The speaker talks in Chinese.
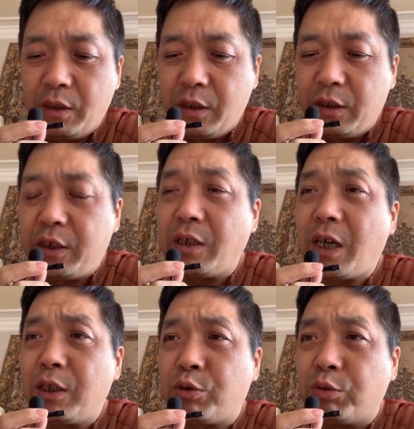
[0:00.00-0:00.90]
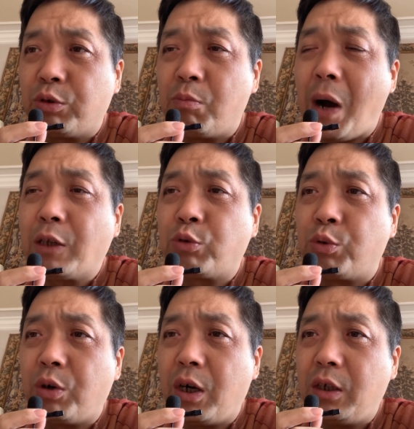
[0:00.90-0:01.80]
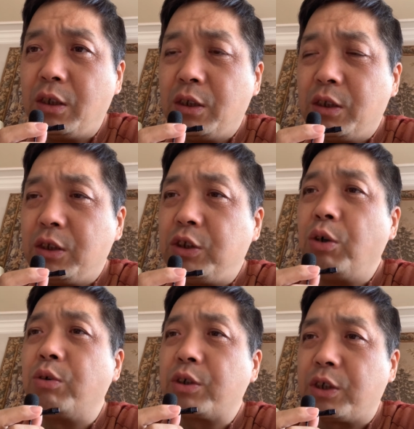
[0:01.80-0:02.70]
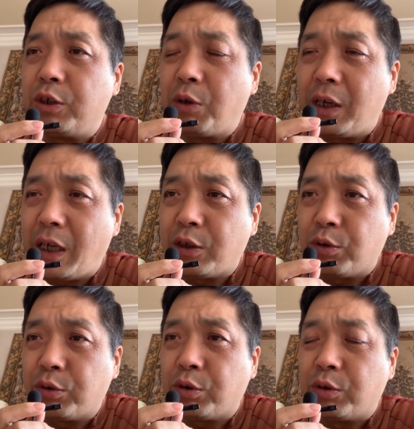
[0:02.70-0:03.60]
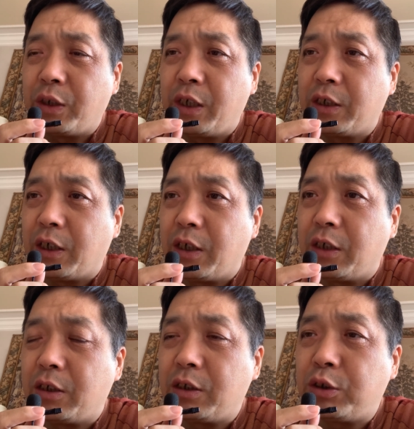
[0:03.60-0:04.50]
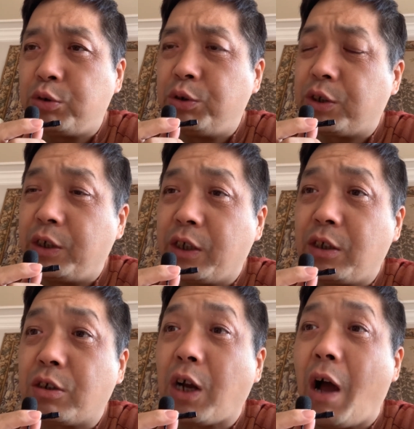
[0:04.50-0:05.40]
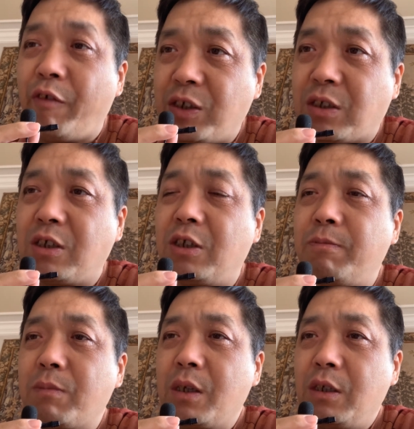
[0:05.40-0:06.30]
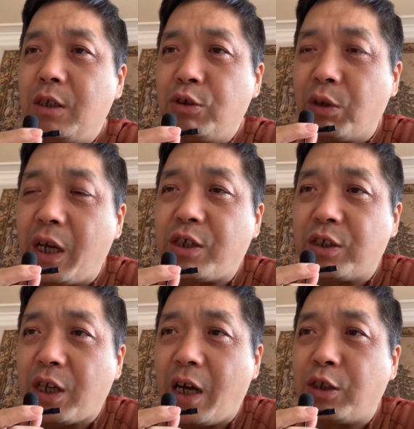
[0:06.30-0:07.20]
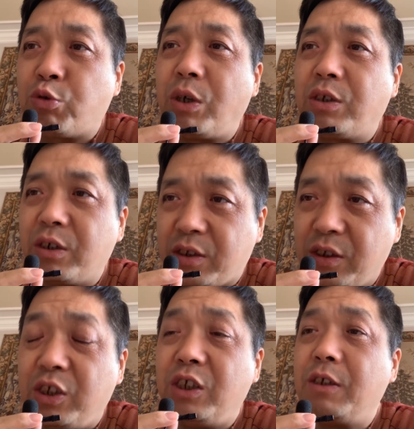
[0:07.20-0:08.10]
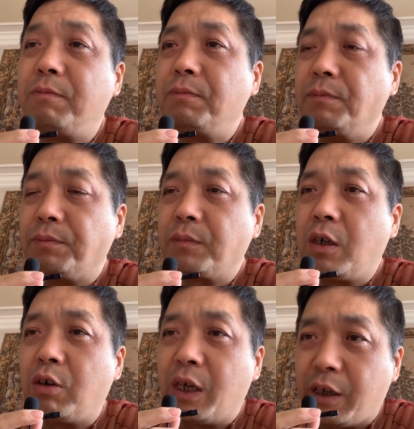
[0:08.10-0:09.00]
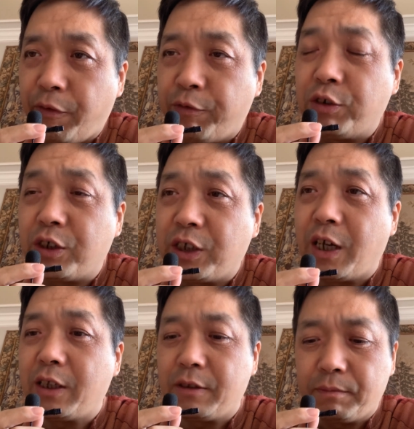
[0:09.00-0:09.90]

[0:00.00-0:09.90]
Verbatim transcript: 现在的总统马杜罗，就是原来的总统那个去世那个叫查韦斯，原来是他的专车司机，后来给扶植起来的。